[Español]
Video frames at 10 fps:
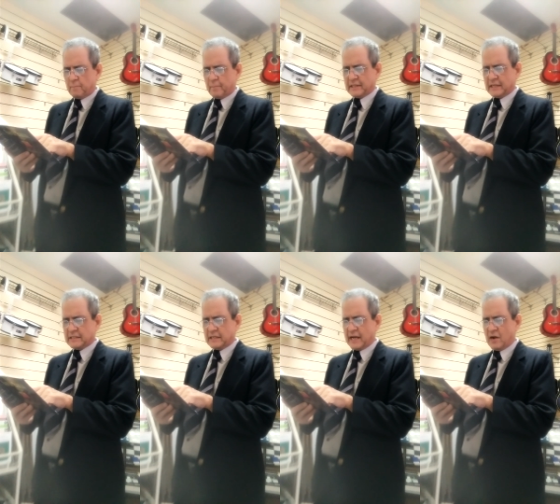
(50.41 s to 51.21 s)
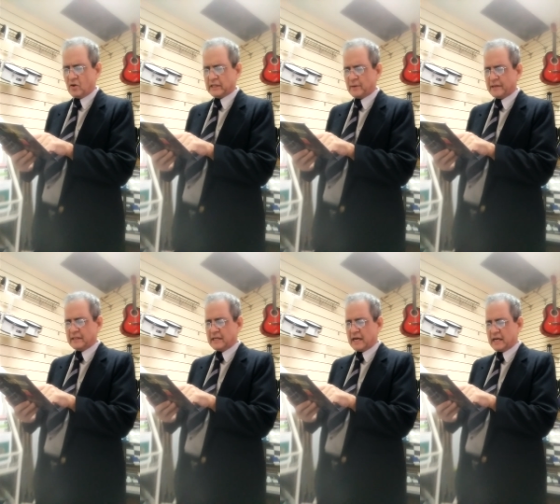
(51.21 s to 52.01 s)
Bendeciré a los que te
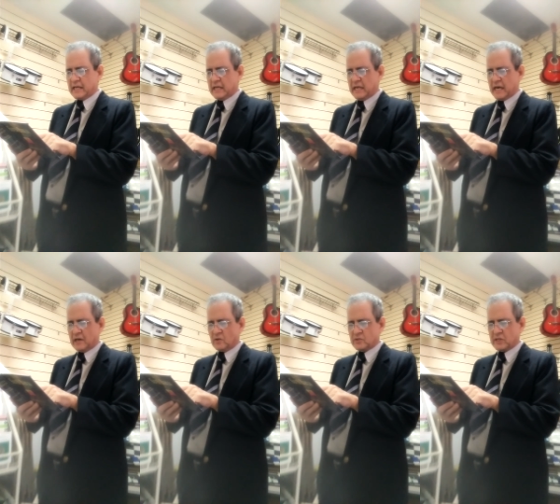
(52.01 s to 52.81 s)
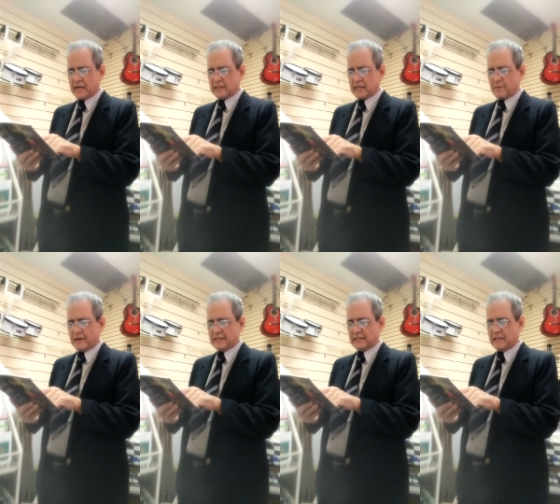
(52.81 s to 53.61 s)
bendigan y a los que te
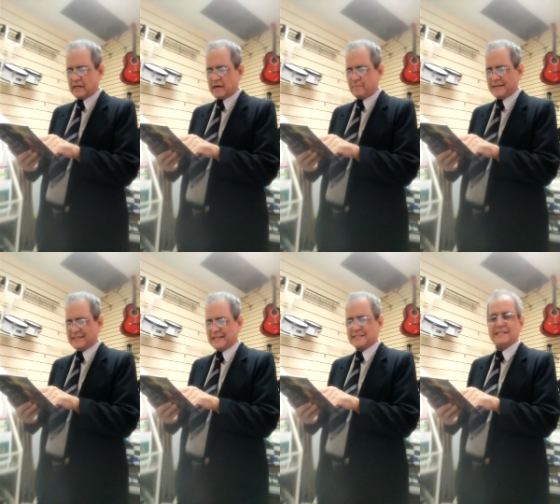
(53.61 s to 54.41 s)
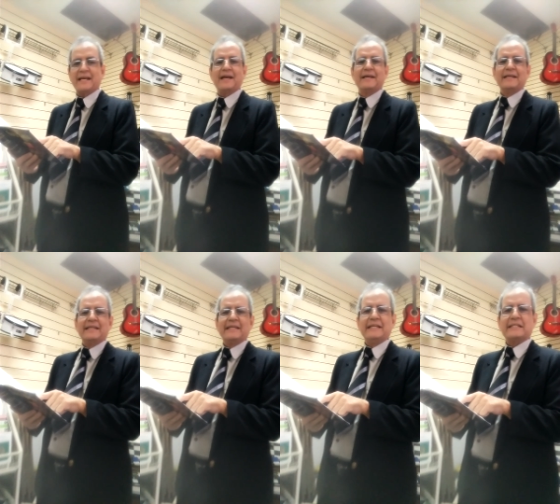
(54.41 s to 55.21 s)
maldigan maldeciré.
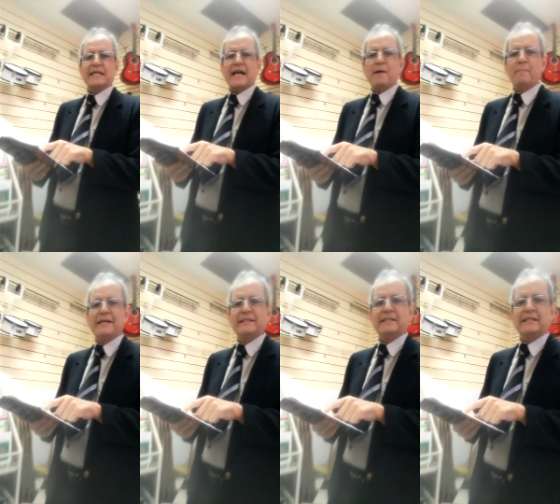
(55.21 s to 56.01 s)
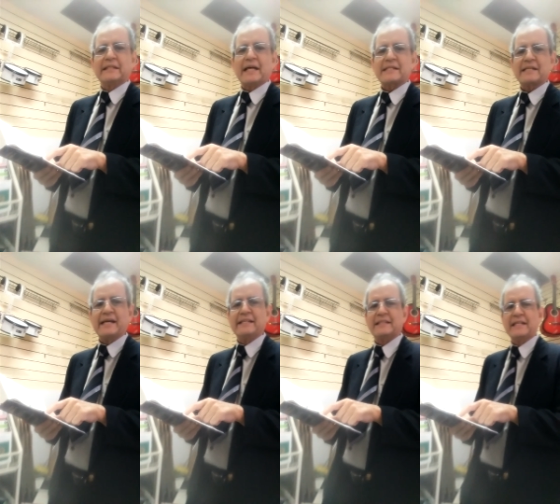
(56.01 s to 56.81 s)
Y serán benditas
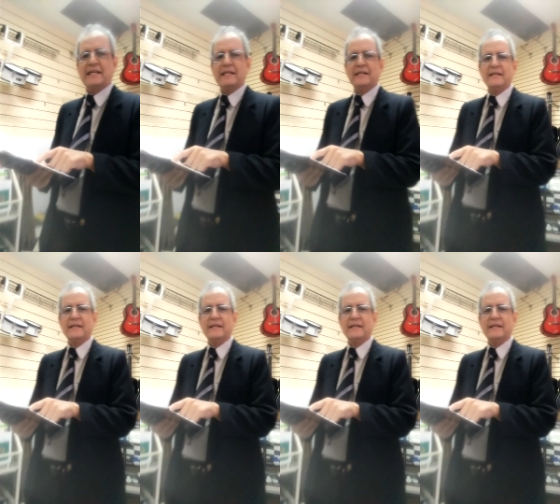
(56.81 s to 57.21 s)
en ti